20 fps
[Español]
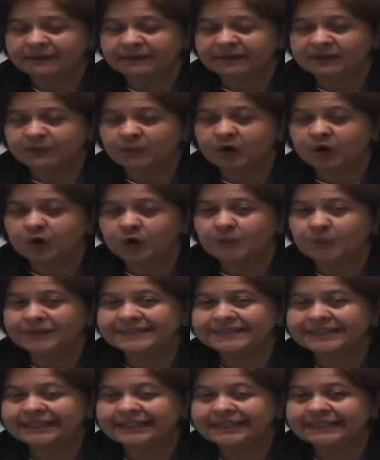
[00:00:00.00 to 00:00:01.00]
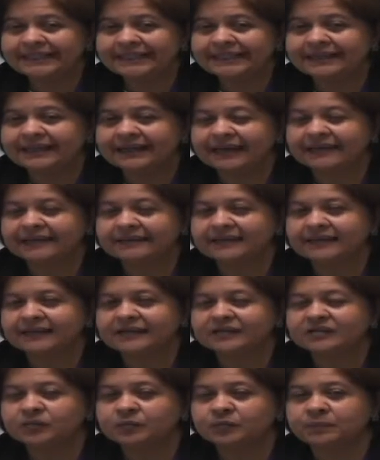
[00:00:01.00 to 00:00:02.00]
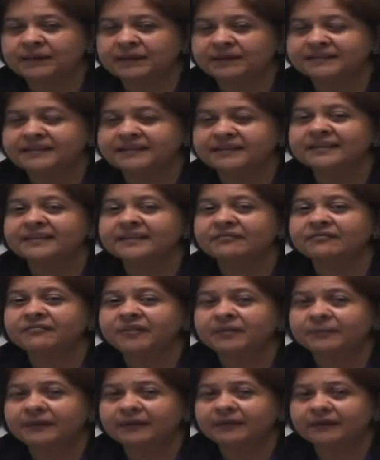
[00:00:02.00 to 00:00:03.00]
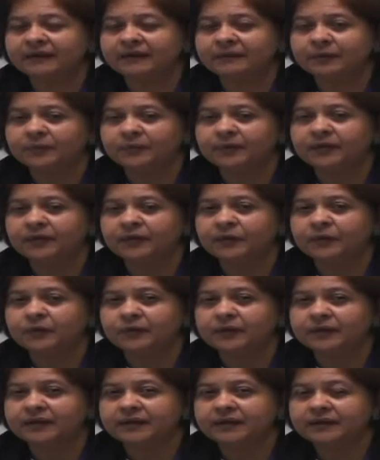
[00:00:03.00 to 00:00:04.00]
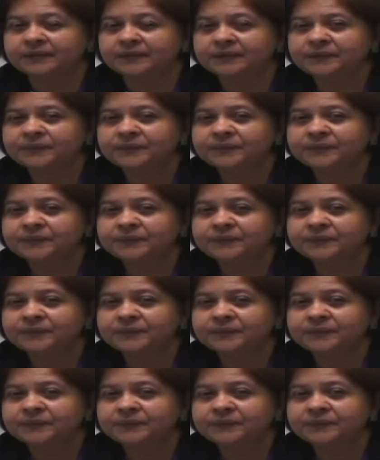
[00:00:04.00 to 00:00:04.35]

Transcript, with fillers: Dimos a los pacientes que ante la sospecha de esta enfermedad pueda acudir